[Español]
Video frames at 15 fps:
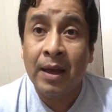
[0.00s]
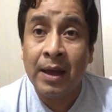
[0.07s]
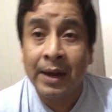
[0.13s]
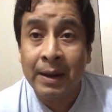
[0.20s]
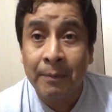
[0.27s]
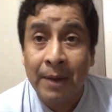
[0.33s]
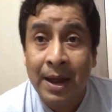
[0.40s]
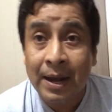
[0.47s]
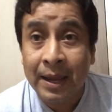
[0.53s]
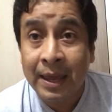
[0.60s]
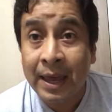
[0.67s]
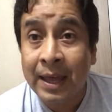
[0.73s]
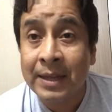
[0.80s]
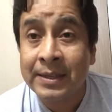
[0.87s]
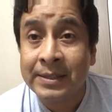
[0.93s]
rival,
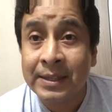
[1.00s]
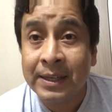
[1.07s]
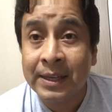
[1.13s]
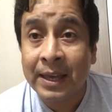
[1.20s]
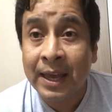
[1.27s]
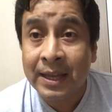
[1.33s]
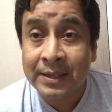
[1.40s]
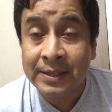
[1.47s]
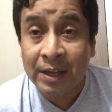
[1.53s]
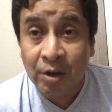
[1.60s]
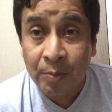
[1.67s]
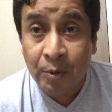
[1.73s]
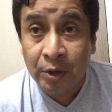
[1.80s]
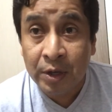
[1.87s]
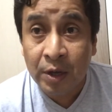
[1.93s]
que es, el, que es el Cerro
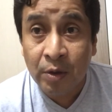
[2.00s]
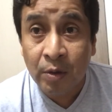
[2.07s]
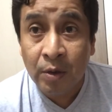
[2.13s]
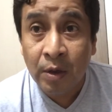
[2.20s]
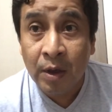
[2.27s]
Porteño,